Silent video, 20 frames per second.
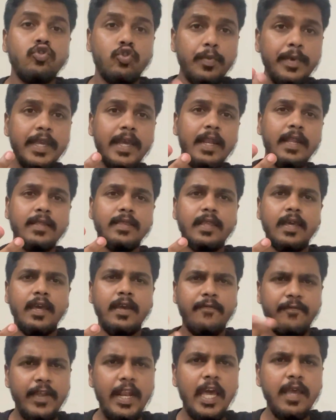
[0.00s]
तुम्हें क्या लगता है
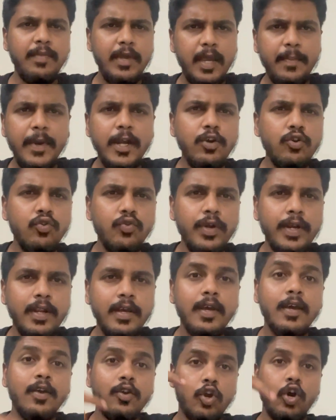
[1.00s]
विल आई बी एबल टू डू इट
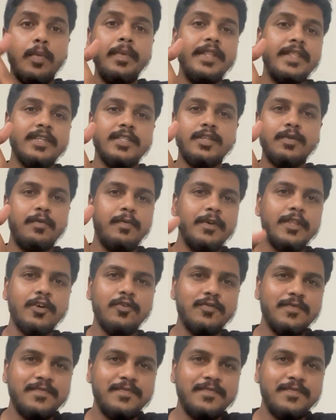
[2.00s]
कमेंट सेक्शन में बताओ